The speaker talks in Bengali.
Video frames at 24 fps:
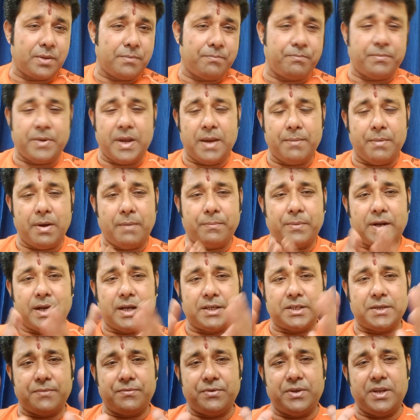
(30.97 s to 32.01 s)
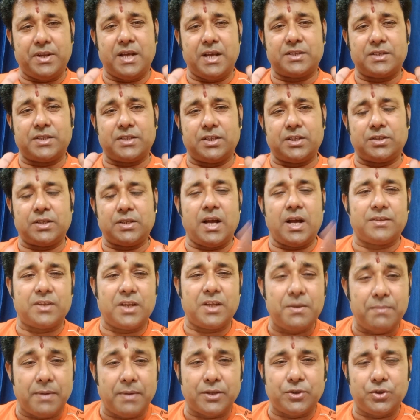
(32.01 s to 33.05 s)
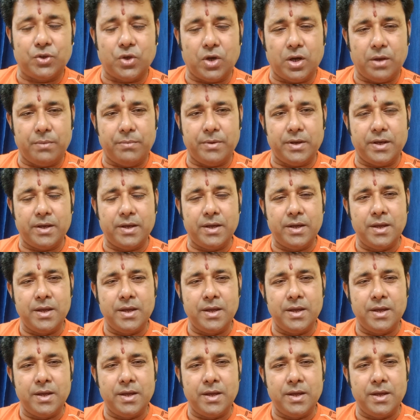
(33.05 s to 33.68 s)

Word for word: প্রেম আপনার কাছে ফিরে আসতে তাড়াতাড়ি বাধ্য হবে